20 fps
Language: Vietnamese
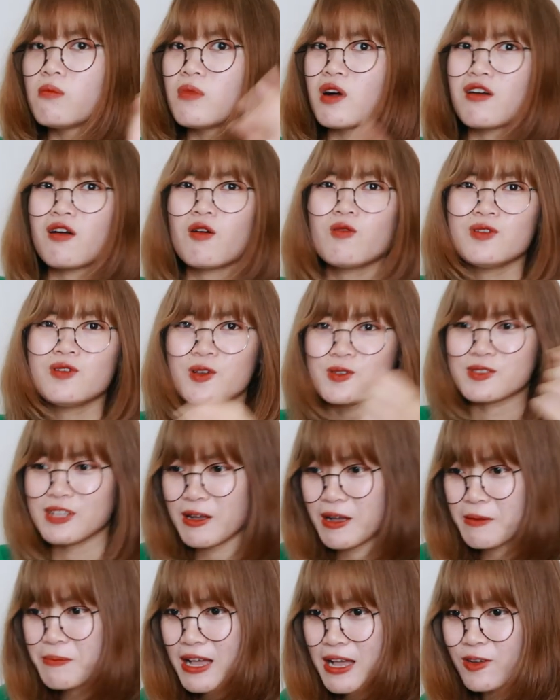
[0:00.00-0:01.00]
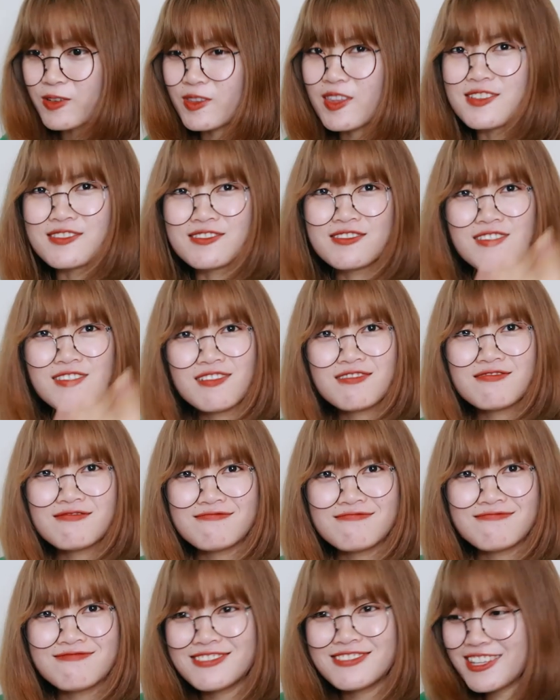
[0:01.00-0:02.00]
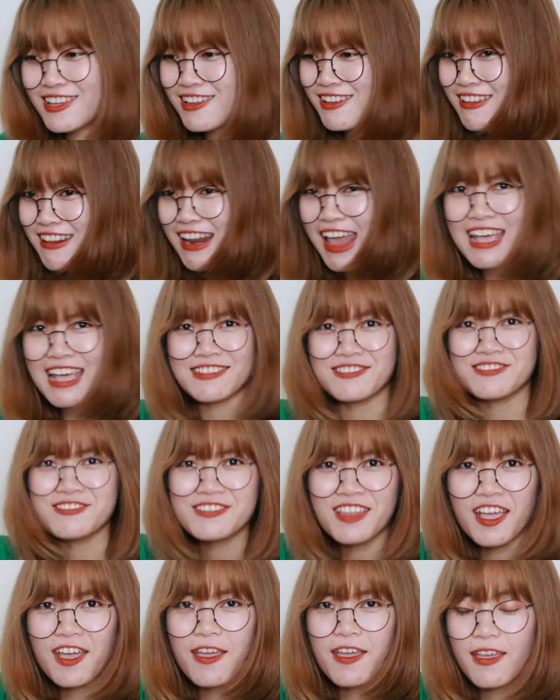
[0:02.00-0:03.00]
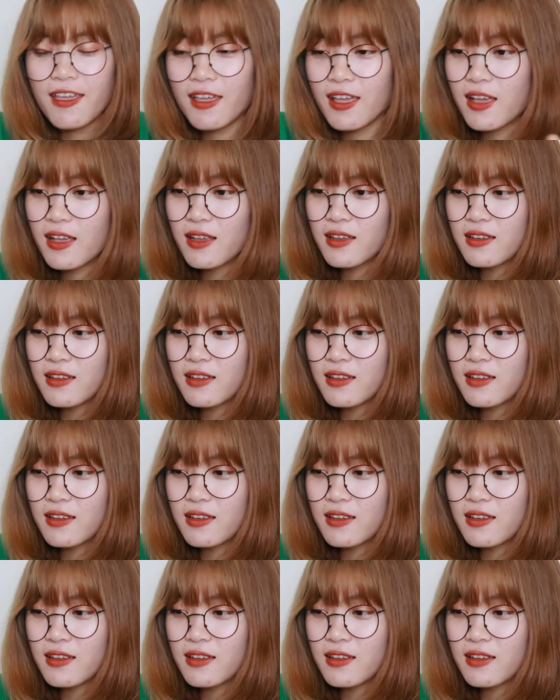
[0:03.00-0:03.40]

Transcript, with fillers: Mà không hiểu sao các bạn có thể diễn diễn đạt như thế.